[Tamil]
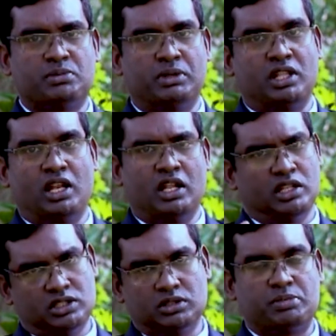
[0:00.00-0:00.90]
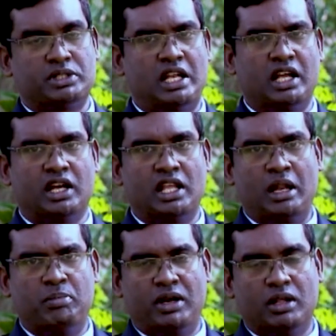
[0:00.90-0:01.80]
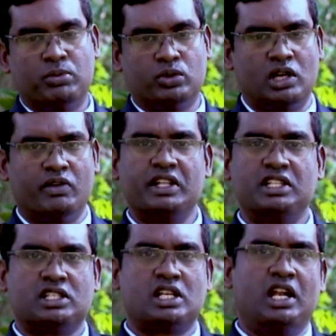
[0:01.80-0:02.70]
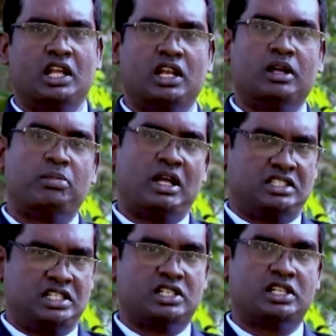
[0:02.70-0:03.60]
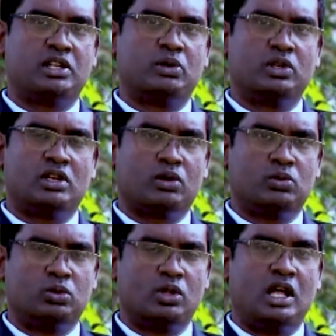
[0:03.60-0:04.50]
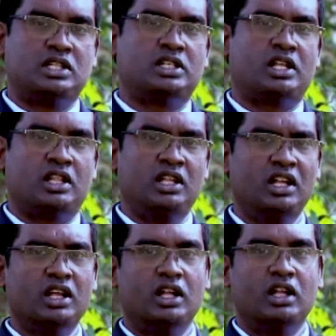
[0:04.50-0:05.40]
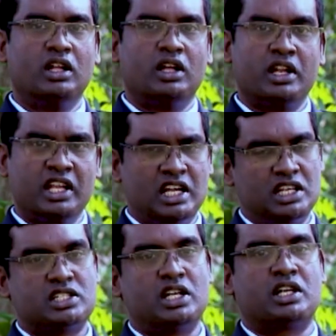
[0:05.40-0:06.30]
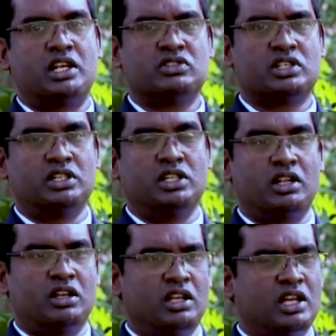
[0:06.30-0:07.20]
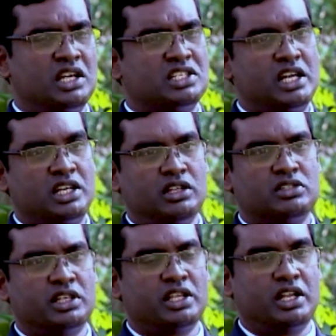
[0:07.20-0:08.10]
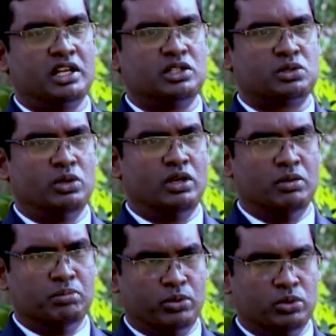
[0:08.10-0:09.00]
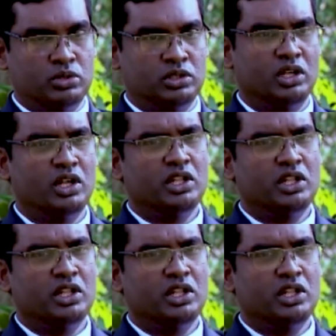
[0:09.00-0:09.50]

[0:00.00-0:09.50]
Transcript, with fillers: ஆஸ்பத்திரியில் ஸ்பெஷலாக எங்களோட யாழ்ப்பாண போதனா வைத்தியசாலையில் பிளாஸ்டிக் சர்ஜரி யூனிட்டில் கூடுதலாக செய்கிறது ரீகன்ஸ்ட்ரக்டிவ் சர்ஜரி ரீகன்ஸ்ட்ரக்டிவ் சர்ஜரி என்று சொல்லும் போது